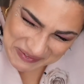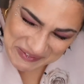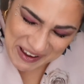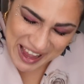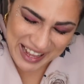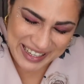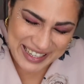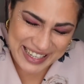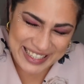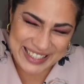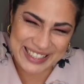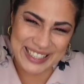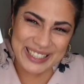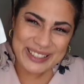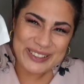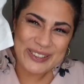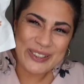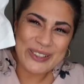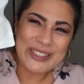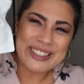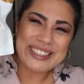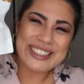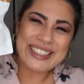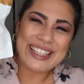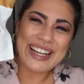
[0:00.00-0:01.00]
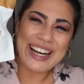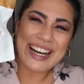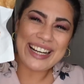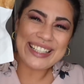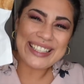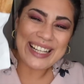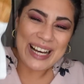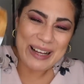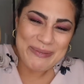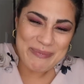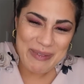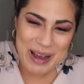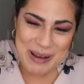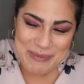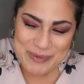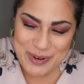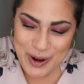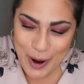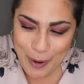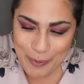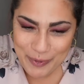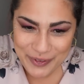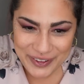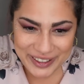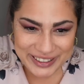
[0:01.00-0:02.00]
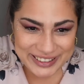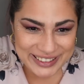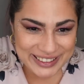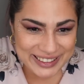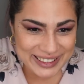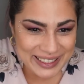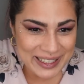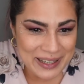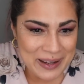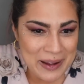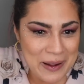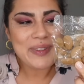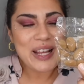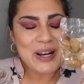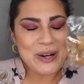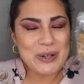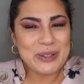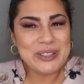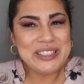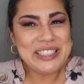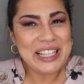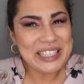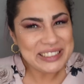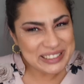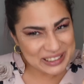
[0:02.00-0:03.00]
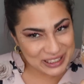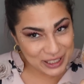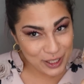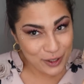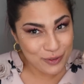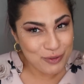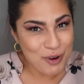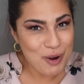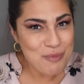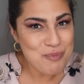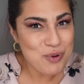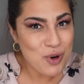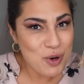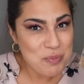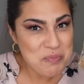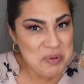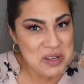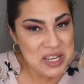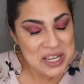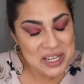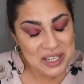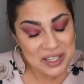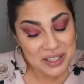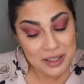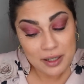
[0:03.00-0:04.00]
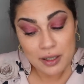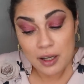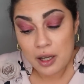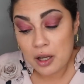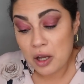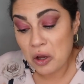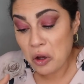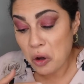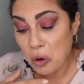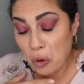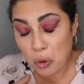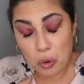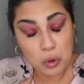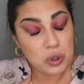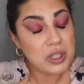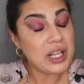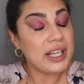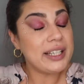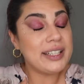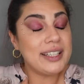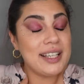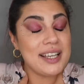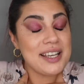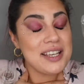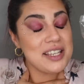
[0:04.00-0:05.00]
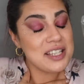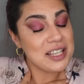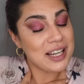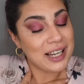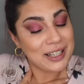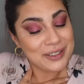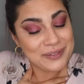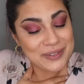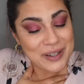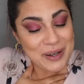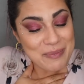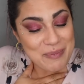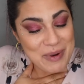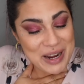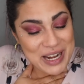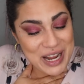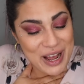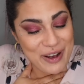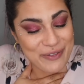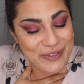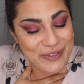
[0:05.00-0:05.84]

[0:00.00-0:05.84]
wenn ich die Tüte gerade an meinem Kopf hatte und jetzt hiervon probiere? Oder gehe ich einfach meiner